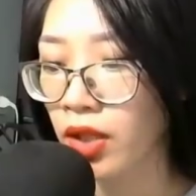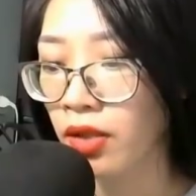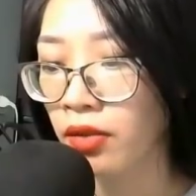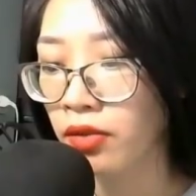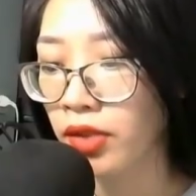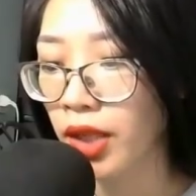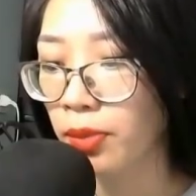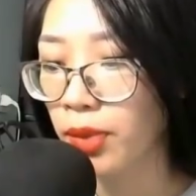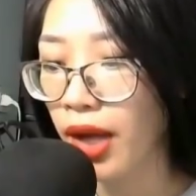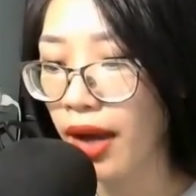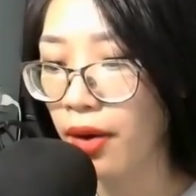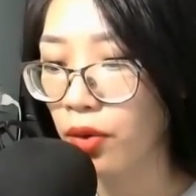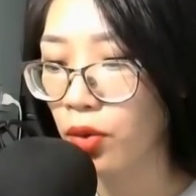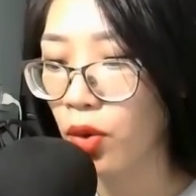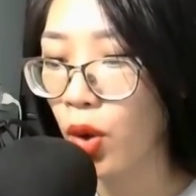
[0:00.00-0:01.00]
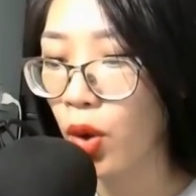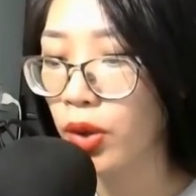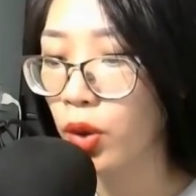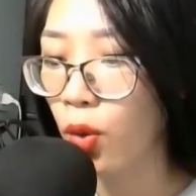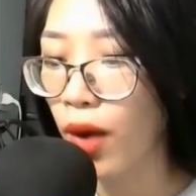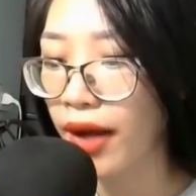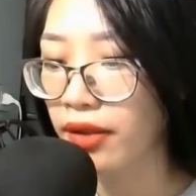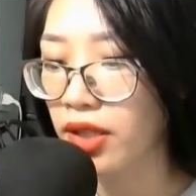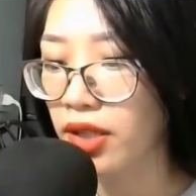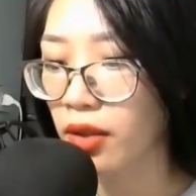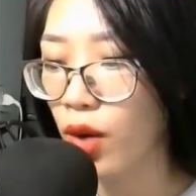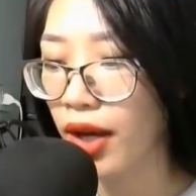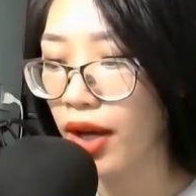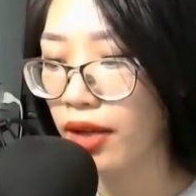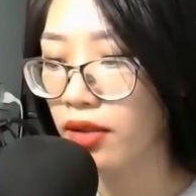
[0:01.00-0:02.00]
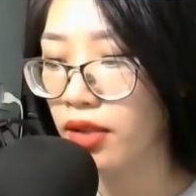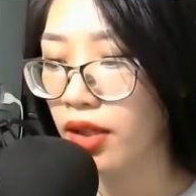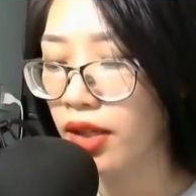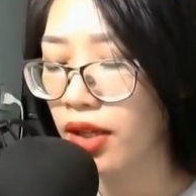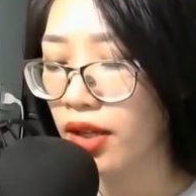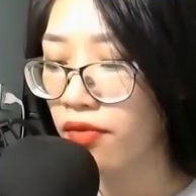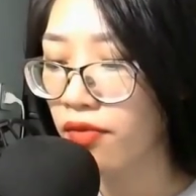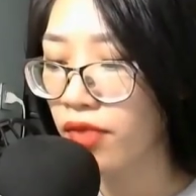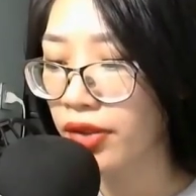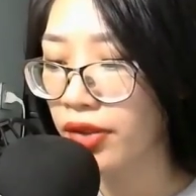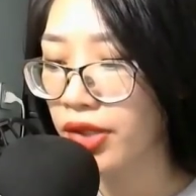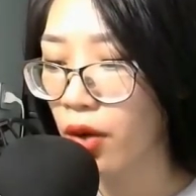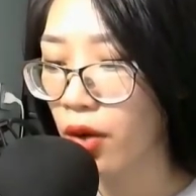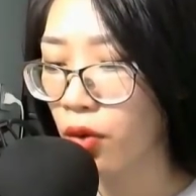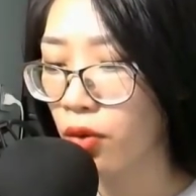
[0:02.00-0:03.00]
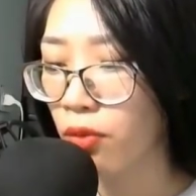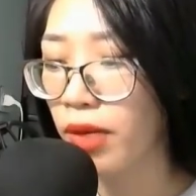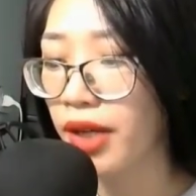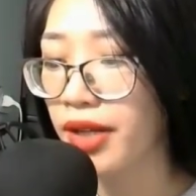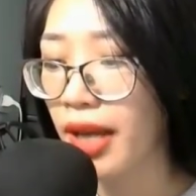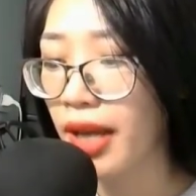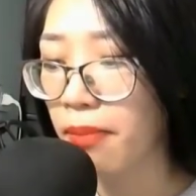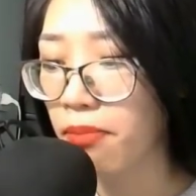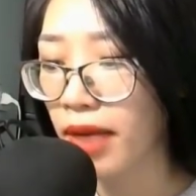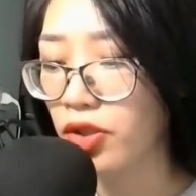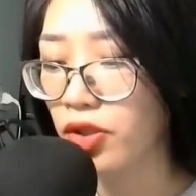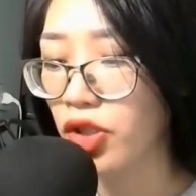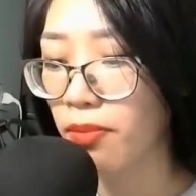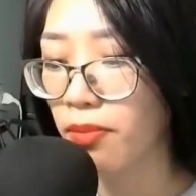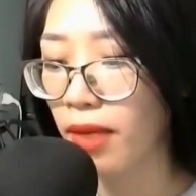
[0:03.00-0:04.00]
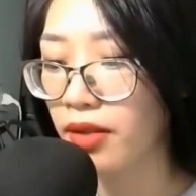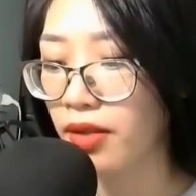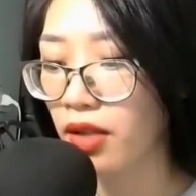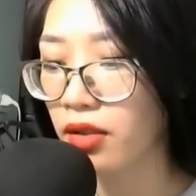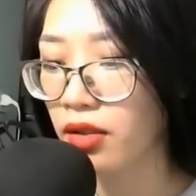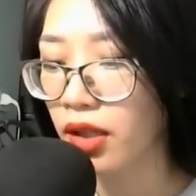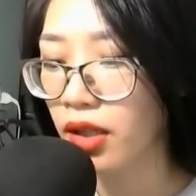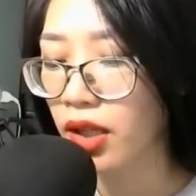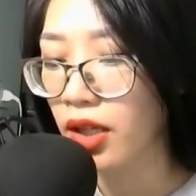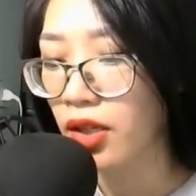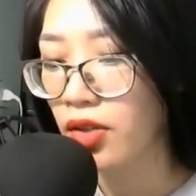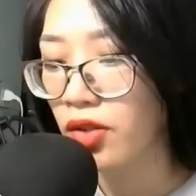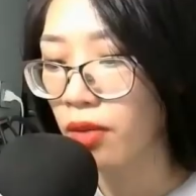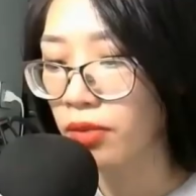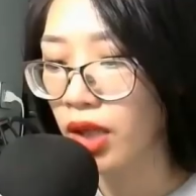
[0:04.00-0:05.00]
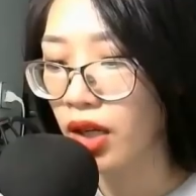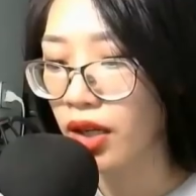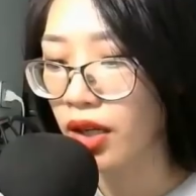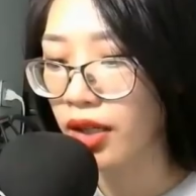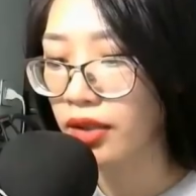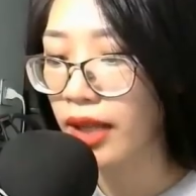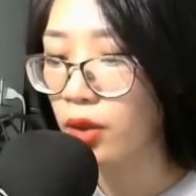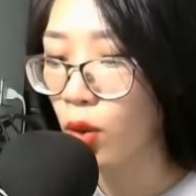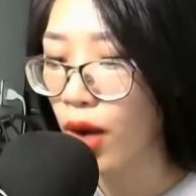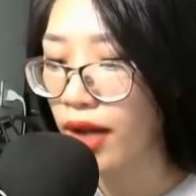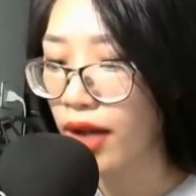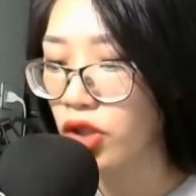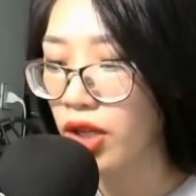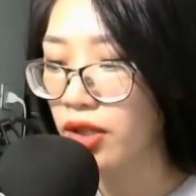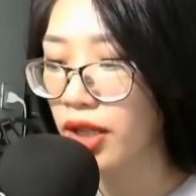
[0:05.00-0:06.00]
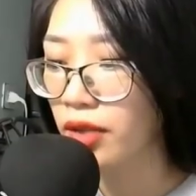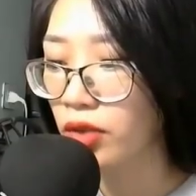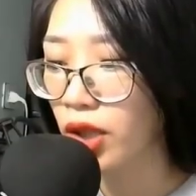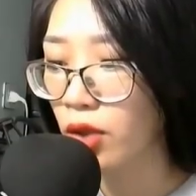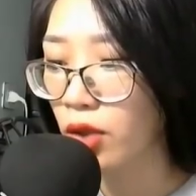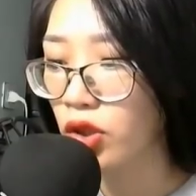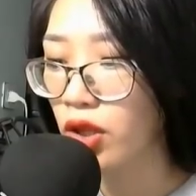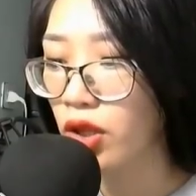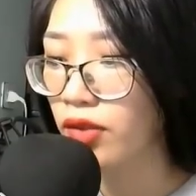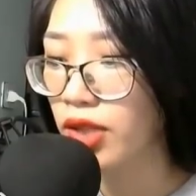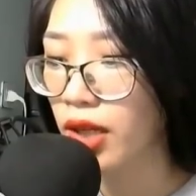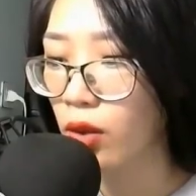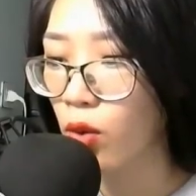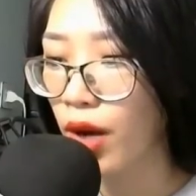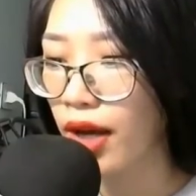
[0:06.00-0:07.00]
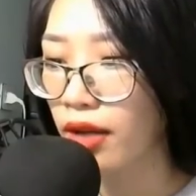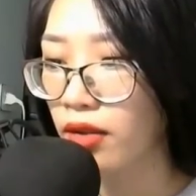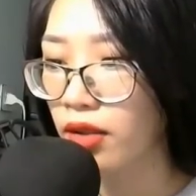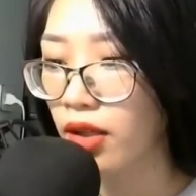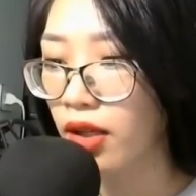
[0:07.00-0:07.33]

Tiếp theo hồi quang chợt lóe, viên châu bị ném mạnh trên mặt đất, đồng thời thanh quang trên đỉnh tiểu sơn chợt lóe.